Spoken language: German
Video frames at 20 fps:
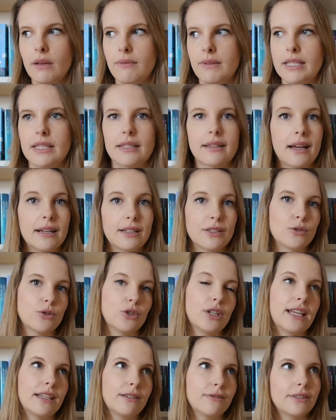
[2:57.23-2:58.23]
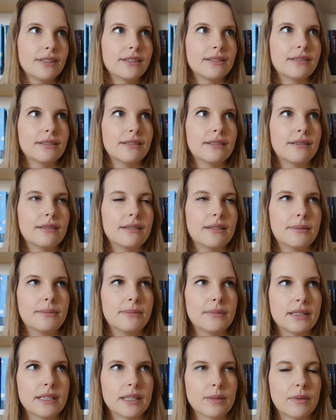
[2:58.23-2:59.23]
was ich gar nicht so schlecht finde.
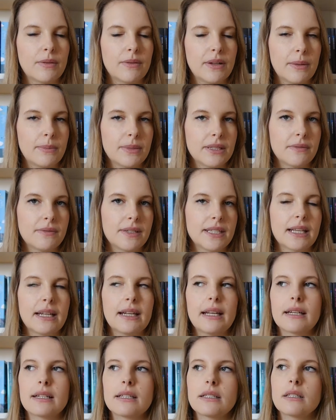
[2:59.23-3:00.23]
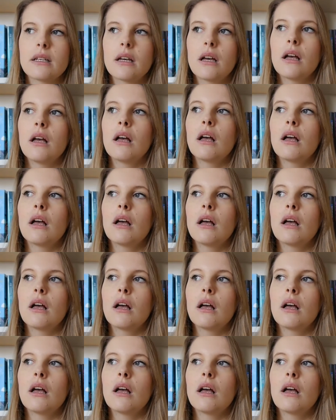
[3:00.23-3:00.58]
Ähm, es ist mal wieder ein bisschen was anderes.